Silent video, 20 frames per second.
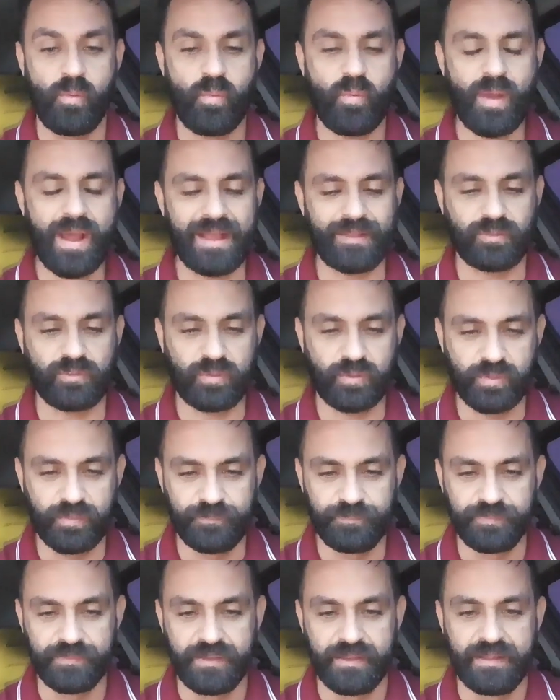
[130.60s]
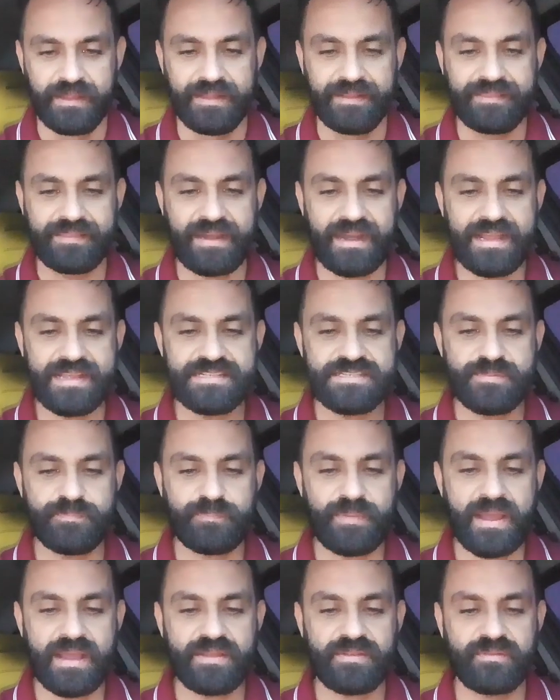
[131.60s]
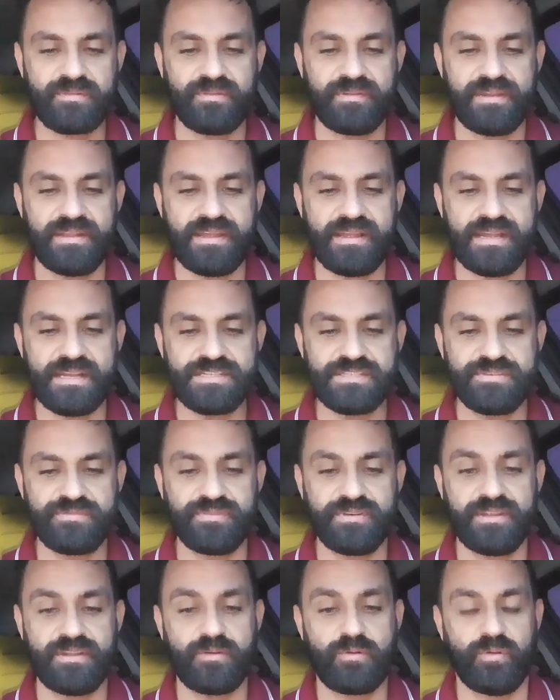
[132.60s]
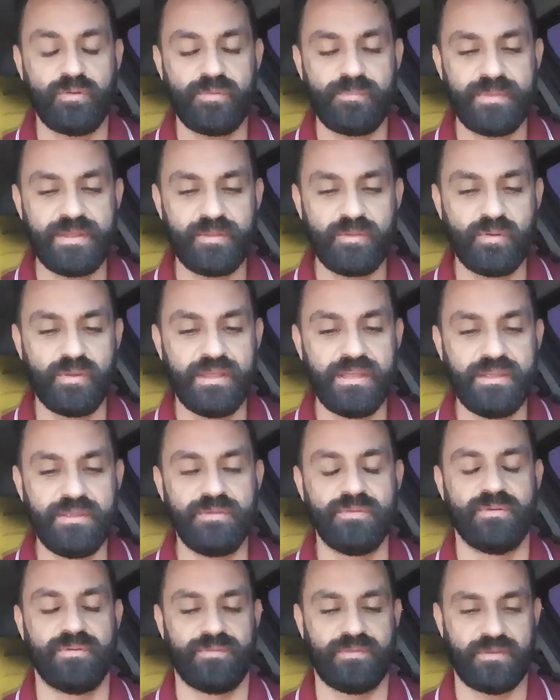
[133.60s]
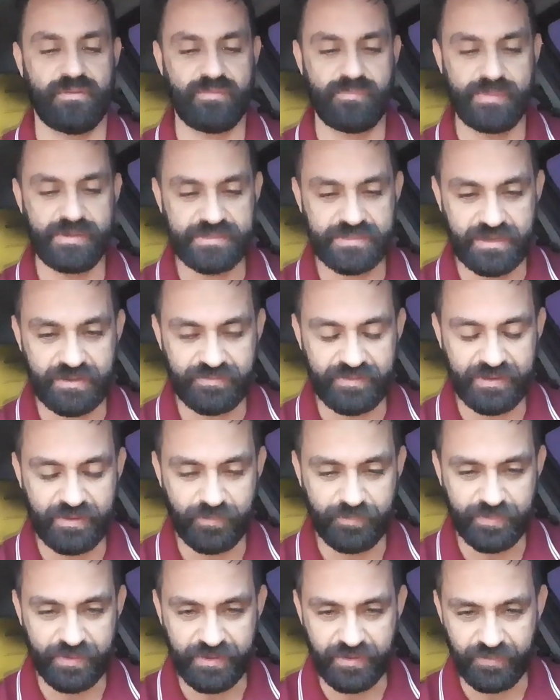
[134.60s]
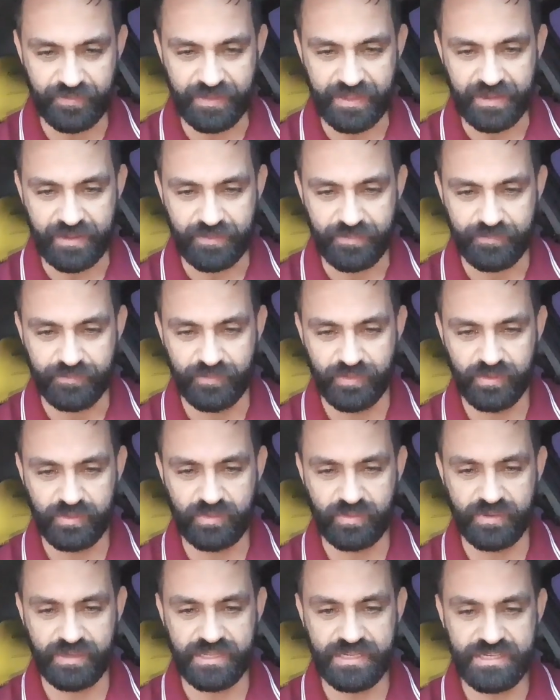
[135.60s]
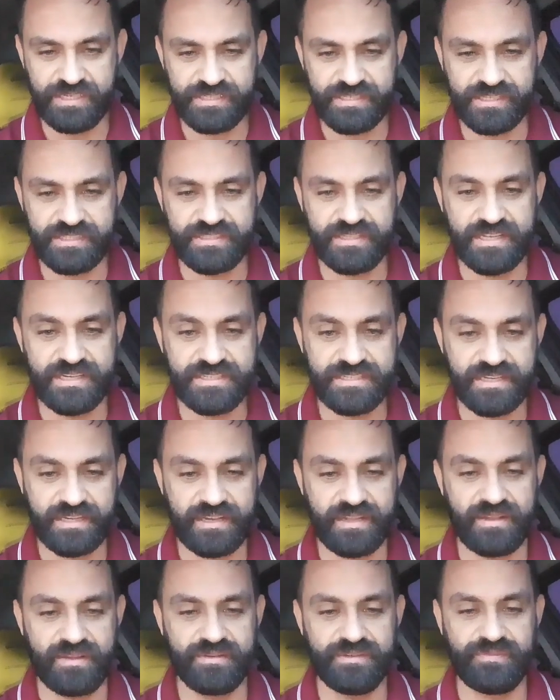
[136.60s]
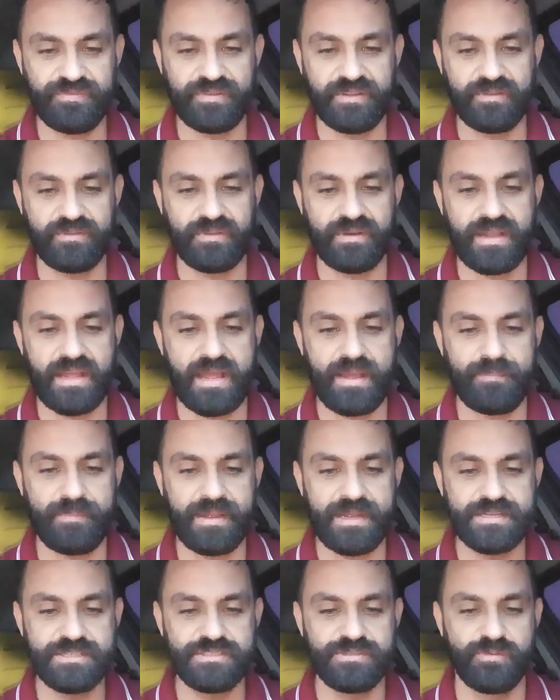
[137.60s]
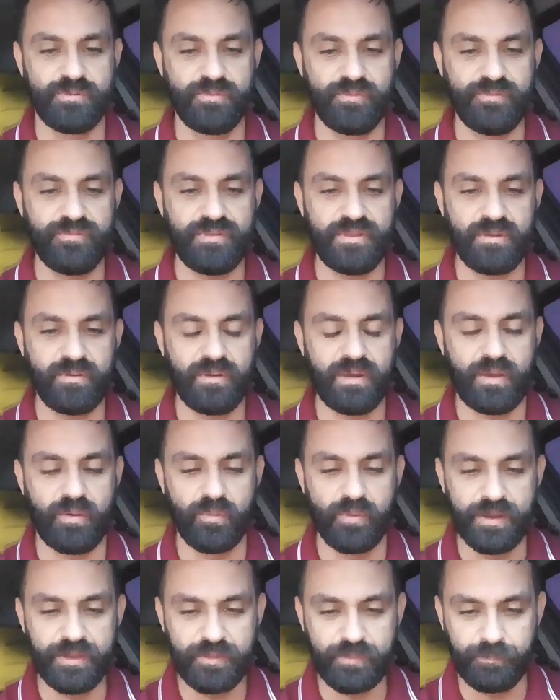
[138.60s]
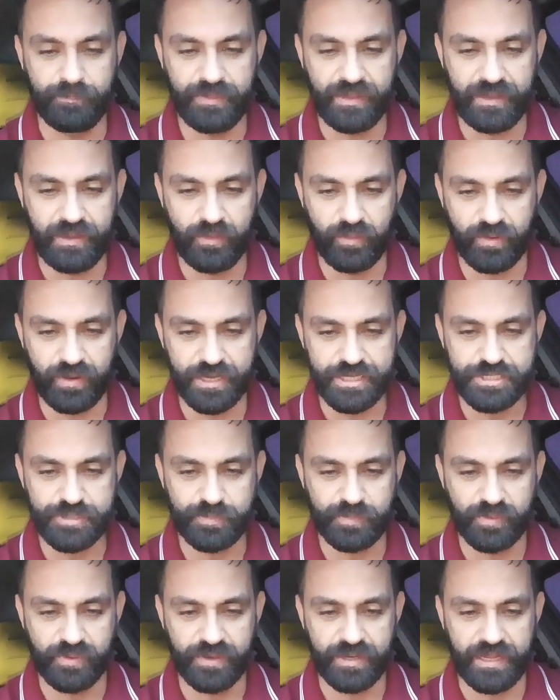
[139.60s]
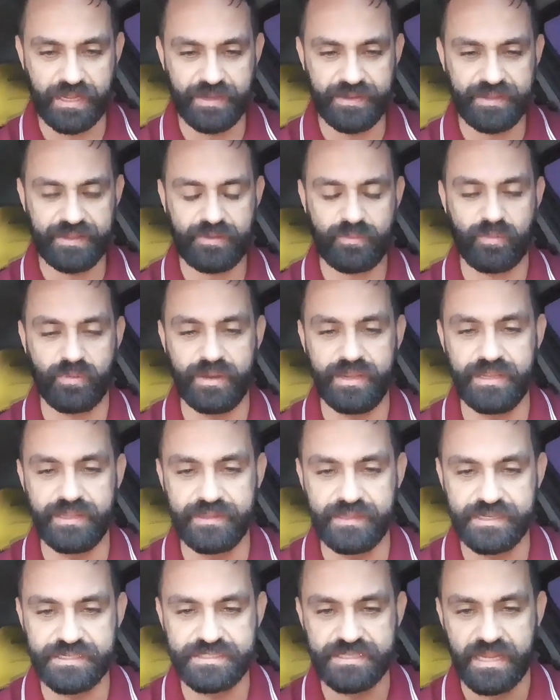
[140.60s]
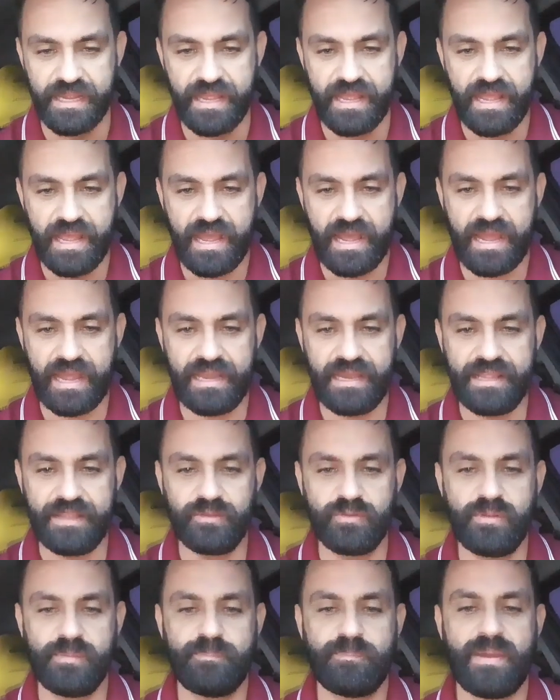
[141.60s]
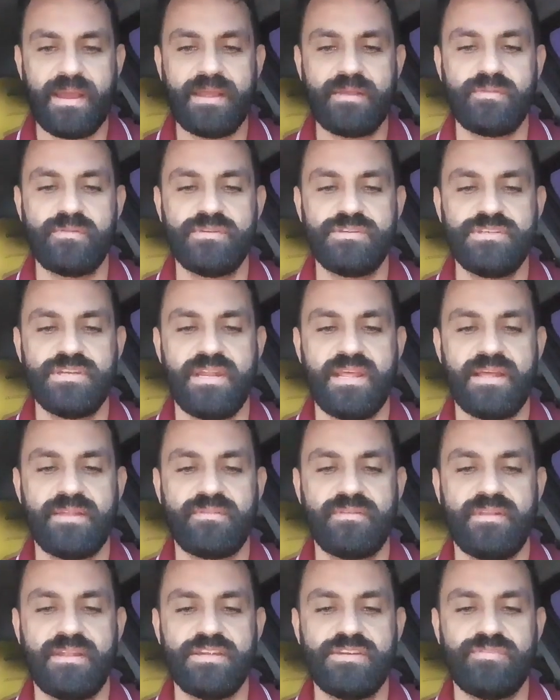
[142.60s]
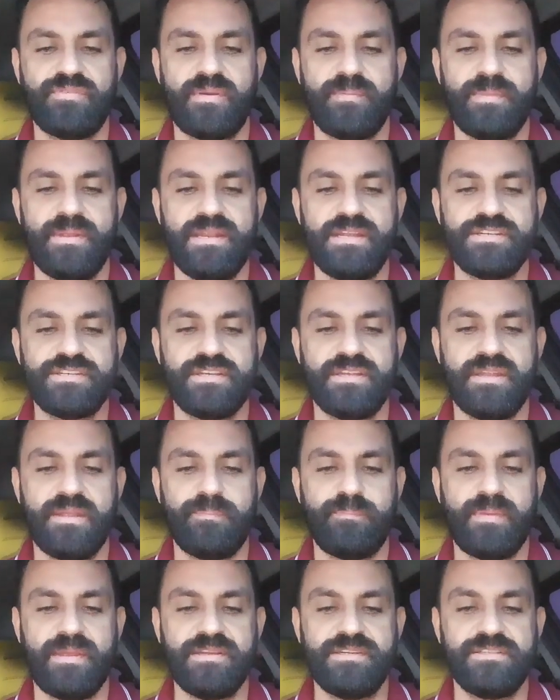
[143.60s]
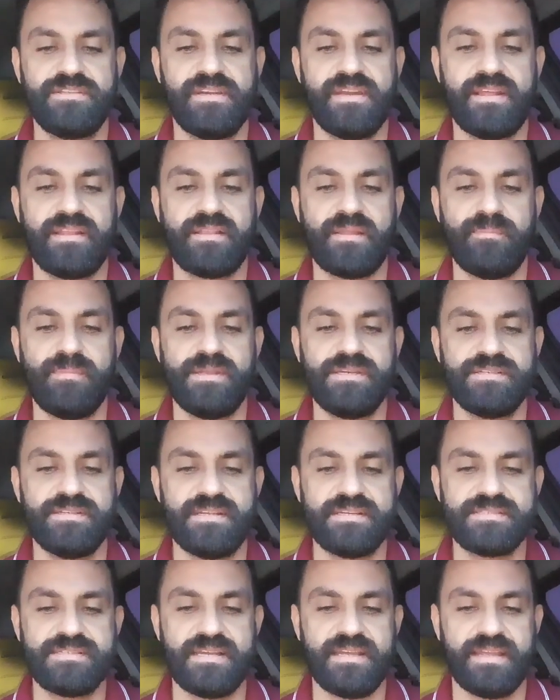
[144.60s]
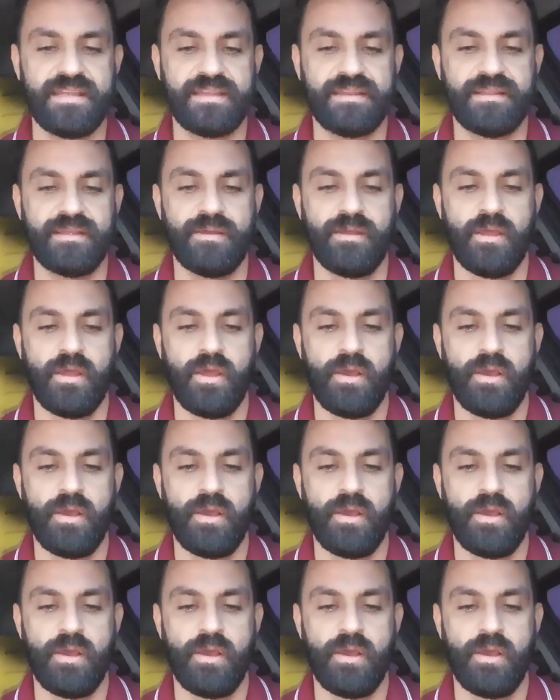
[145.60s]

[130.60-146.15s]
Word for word: 4 traz impacto negativo na economia do Rio. Novamente, ela vai dar a opinião dela. Motoristas deixarão de faturar mais de 1,8 bilhões por ano em corridas, além do impacto direto nas famílias que dependem diretamente dessa renda.